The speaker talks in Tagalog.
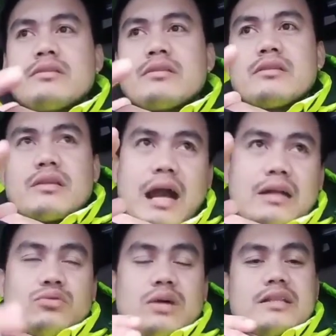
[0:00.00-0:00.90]

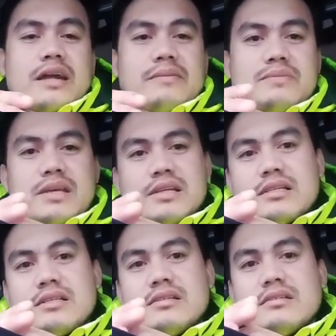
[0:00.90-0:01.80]
actual drive
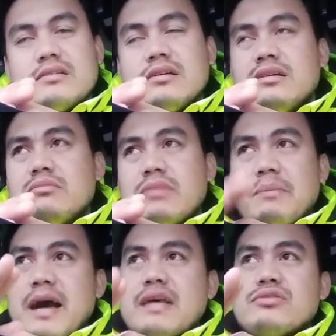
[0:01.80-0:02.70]
test, may
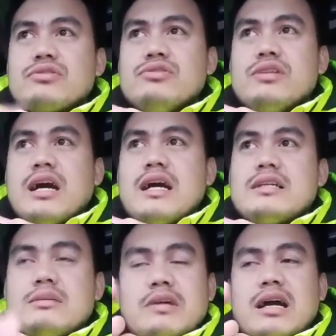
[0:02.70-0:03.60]
pasok nyo na sa
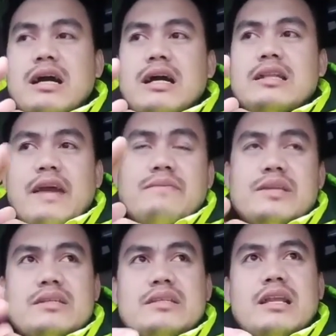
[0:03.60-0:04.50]
mga drive
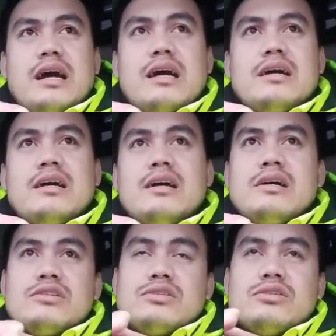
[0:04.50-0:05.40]
test nila,
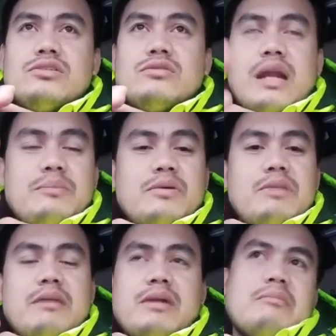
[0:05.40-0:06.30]
So, walang
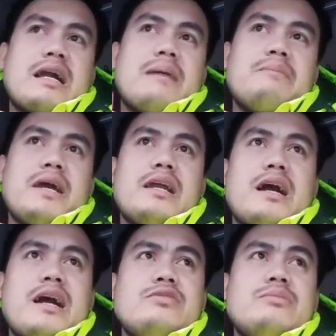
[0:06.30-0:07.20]
problema mag-apply ng
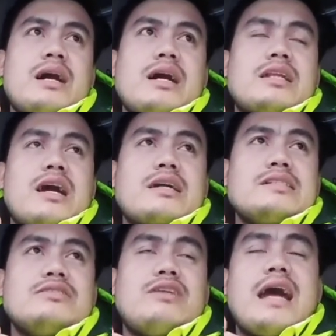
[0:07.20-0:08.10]
kayo mga trackers
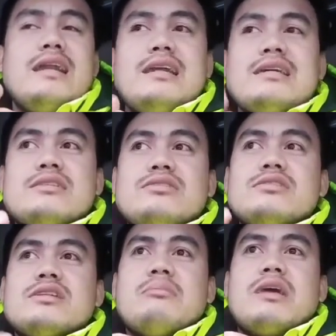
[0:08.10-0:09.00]
no unless doon
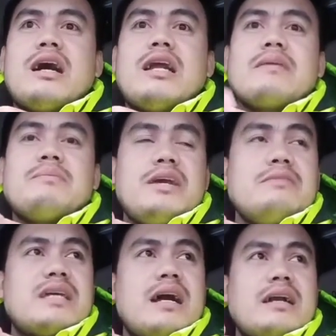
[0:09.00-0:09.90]
sa mga nag-PM
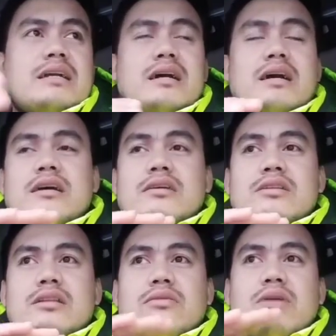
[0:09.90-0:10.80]
sa akin
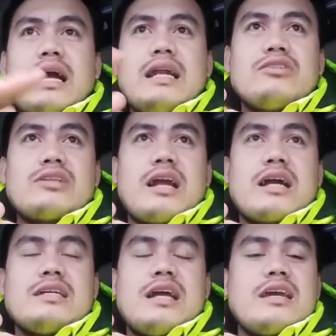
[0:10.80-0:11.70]
niwala daw talaga
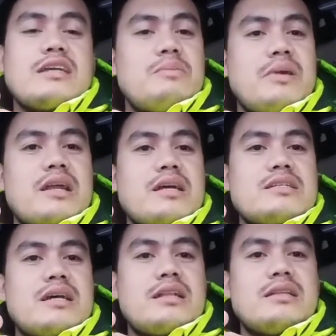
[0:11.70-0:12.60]
silang experience
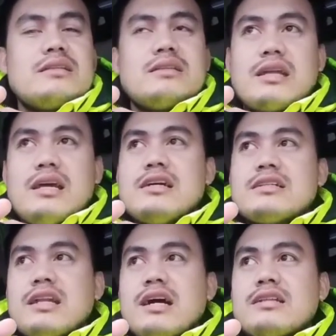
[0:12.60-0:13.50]
sa trailer
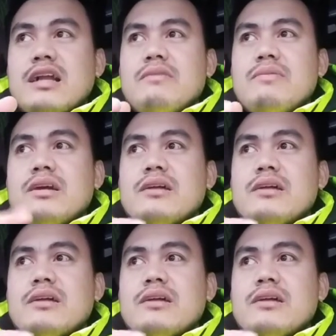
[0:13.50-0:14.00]
truck driver.